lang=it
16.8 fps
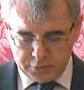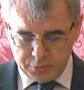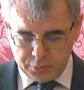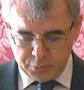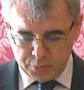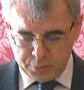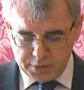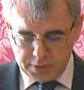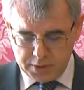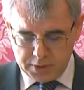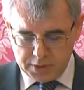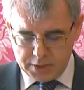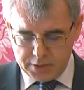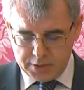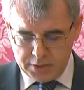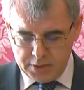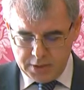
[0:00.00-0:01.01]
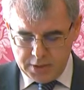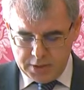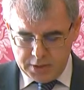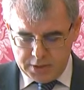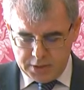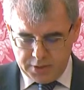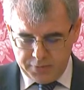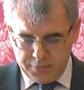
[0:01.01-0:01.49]
si può parlare,
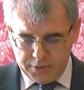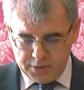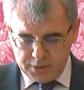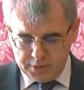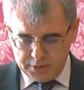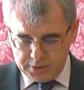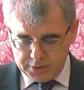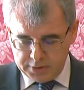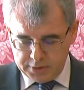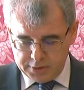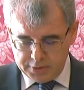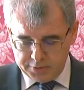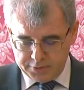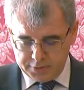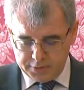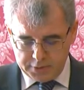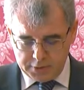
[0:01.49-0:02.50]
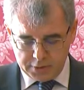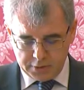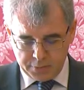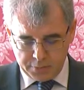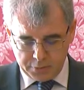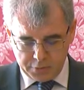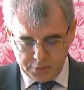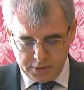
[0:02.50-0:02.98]
è evidente la necessità
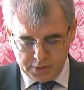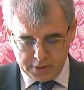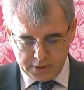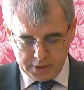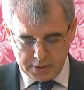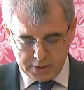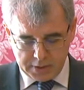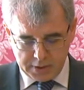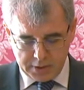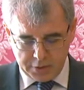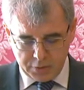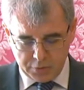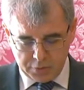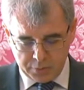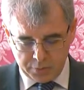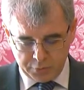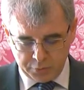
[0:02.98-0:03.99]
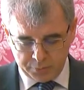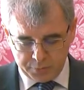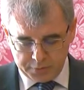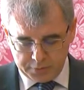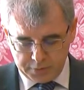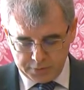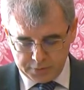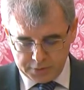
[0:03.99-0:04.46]
di proiettarla in una
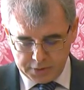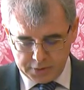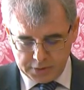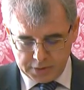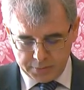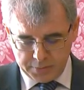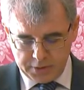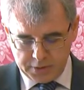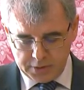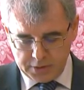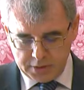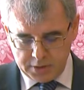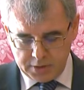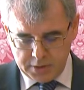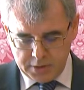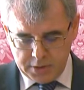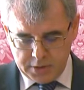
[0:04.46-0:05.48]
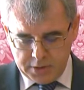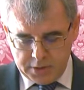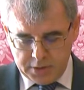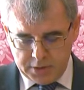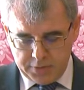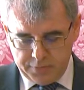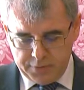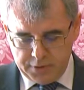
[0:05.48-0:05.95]
prospettiva dinamica
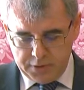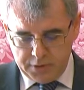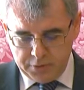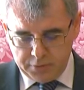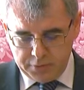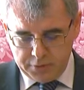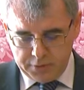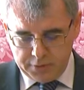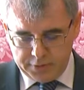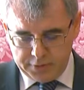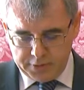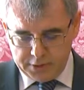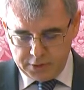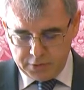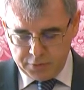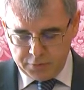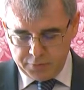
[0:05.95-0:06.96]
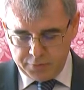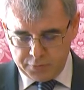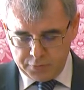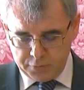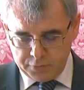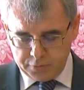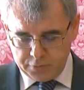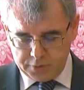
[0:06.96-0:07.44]
che vede un iniziale
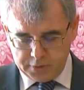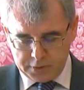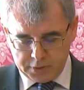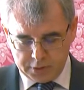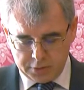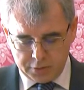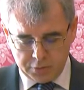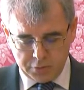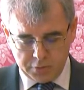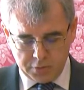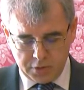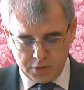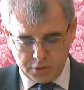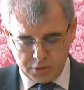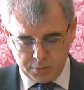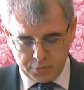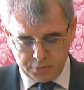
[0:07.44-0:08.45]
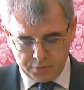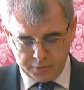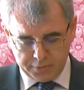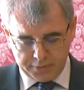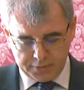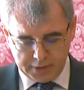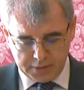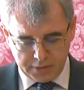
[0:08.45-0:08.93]
confronto tra cattolici e
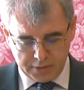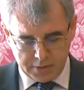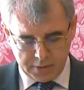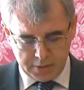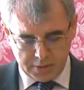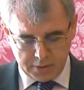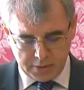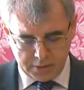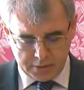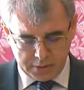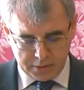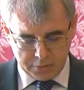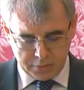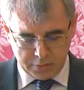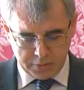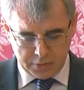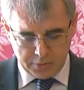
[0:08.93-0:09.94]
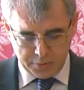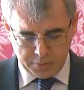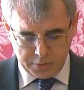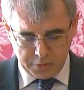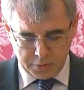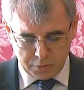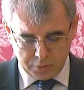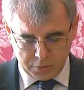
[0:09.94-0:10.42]
protestanti, tanto
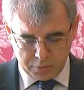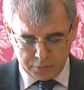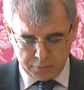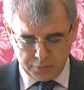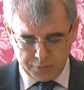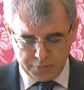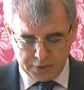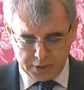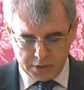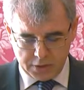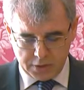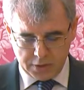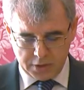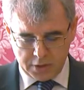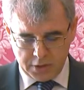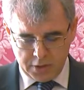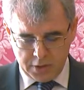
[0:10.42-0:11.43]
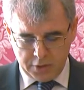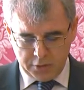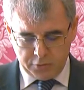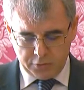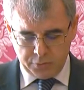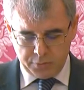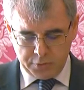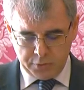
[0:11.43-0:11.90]
nell'impero quanto in Francia,
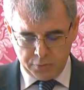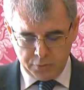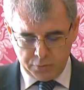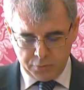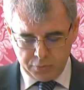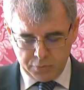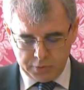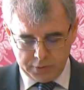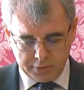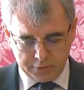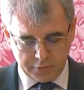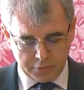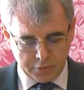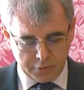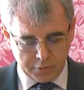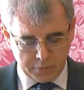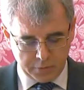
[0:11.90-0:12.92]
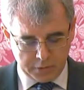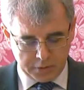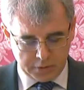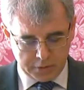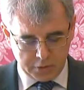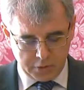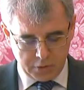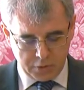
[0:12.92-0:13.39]
soprattutto nella seconda
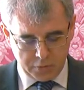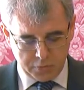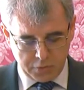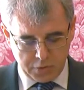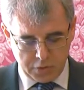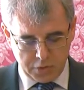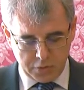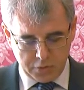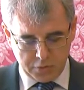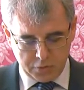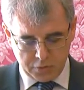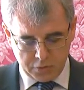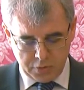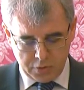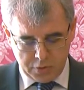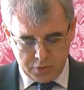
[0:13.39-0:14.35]
metà del Cinquecento,